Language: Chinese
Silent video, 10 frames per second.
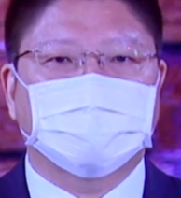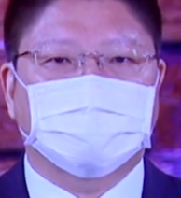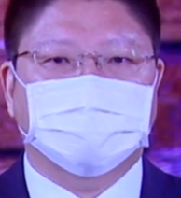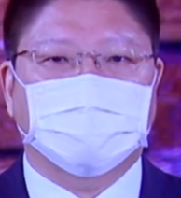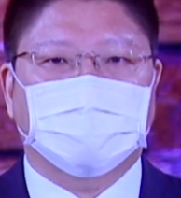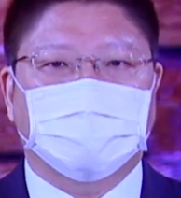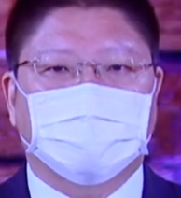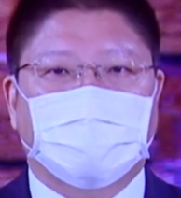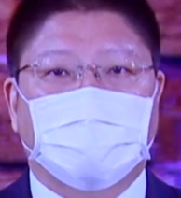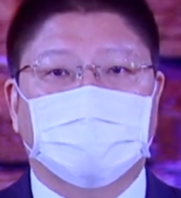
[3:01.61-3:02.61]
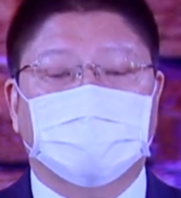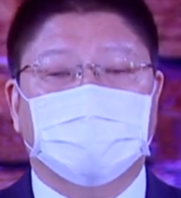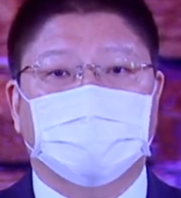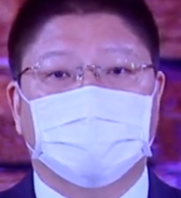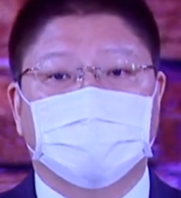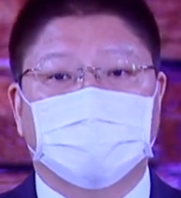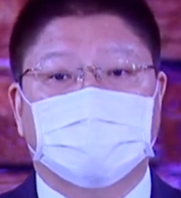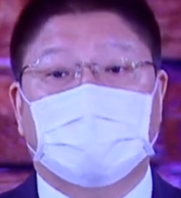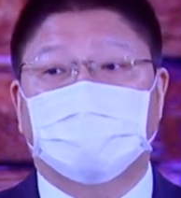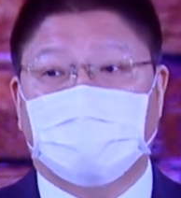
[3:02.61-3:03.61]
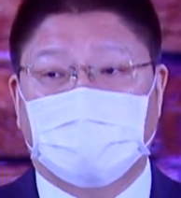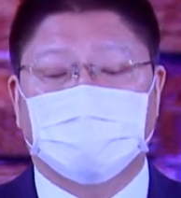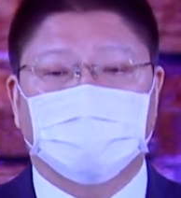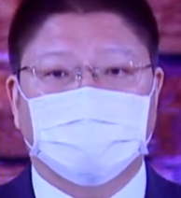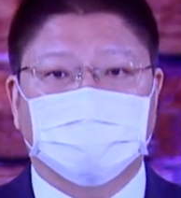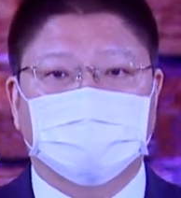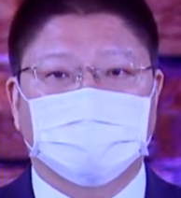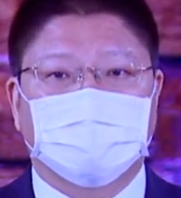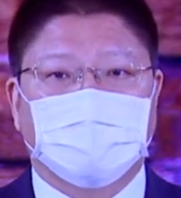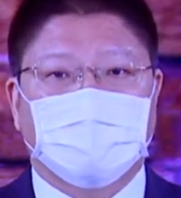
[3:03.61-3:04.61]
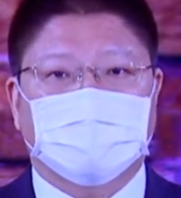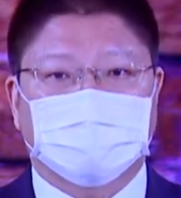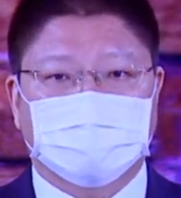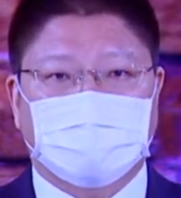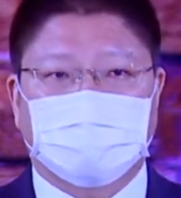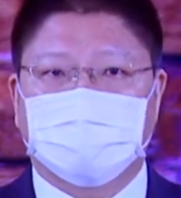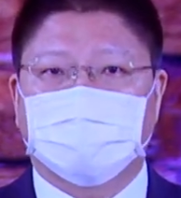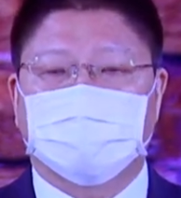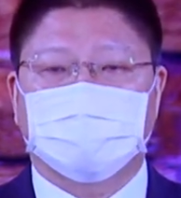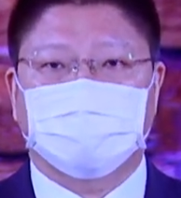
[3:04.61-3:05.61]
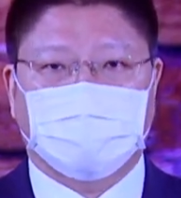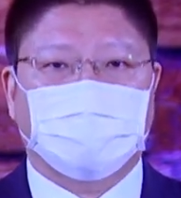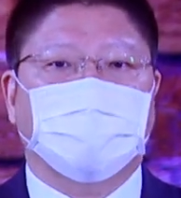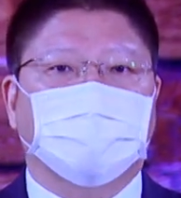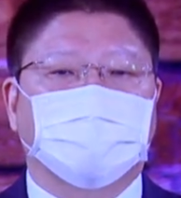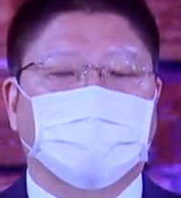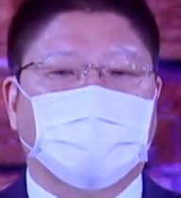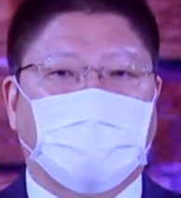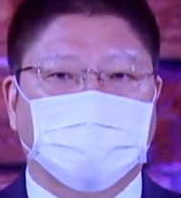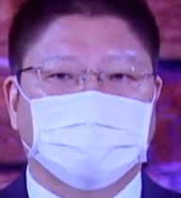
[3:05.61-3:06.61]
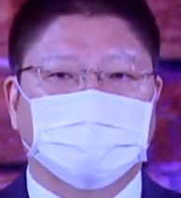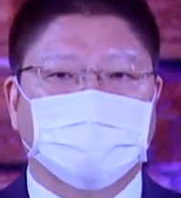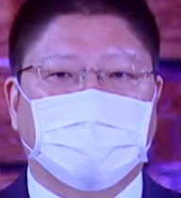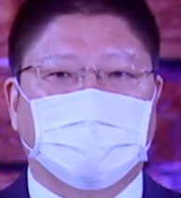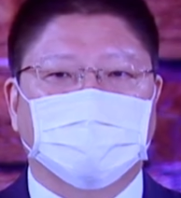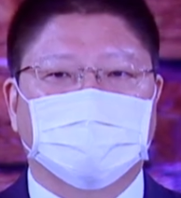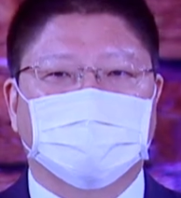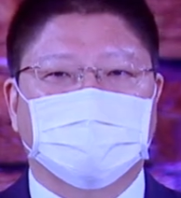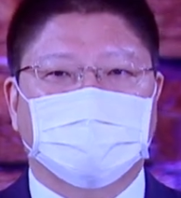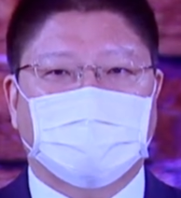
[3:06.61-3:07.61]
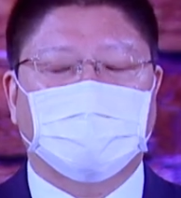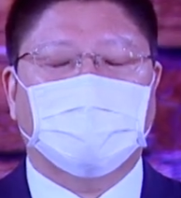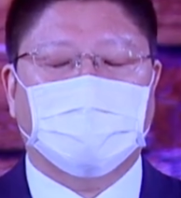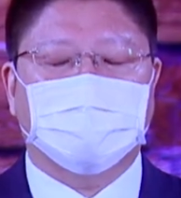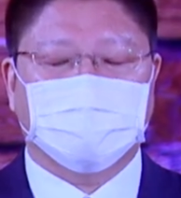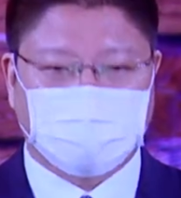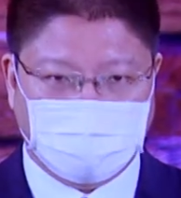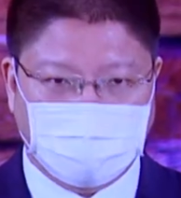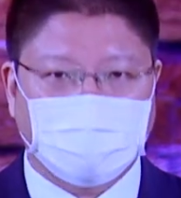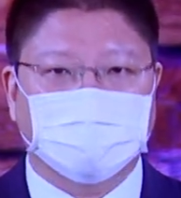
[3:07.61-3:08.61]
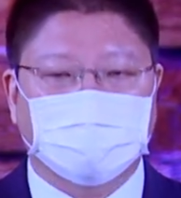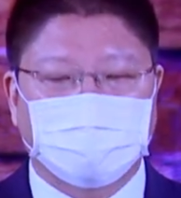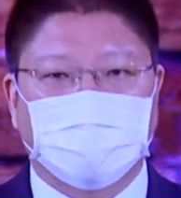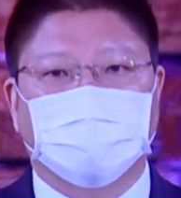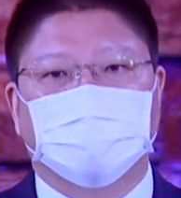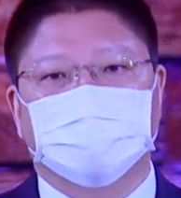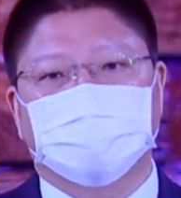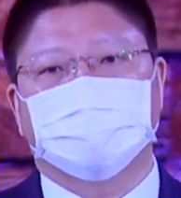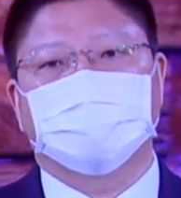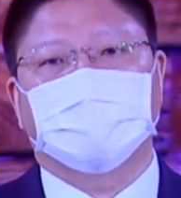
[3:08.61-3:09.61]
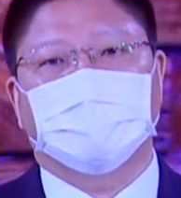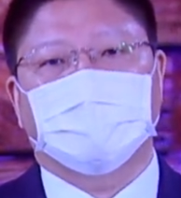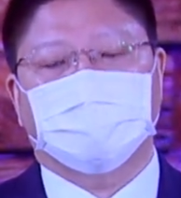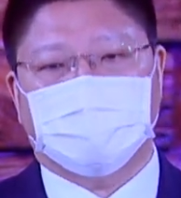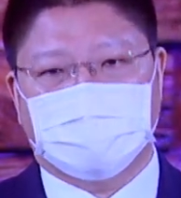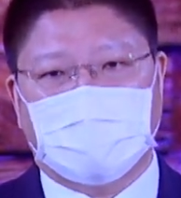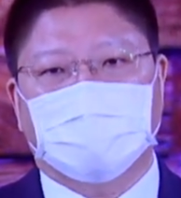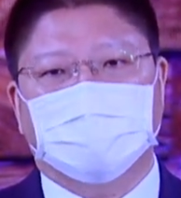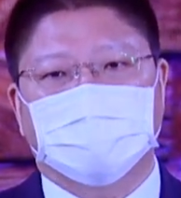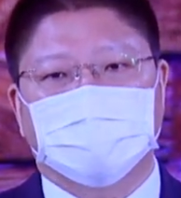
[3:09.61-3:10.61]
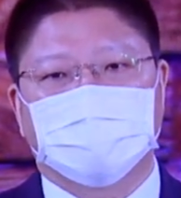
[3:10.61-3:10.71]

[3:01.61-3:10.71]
怎么可能还要继续去上法会呢？是。可是他们呢，决定还是要坚持下去。对，要到屏东去去上课。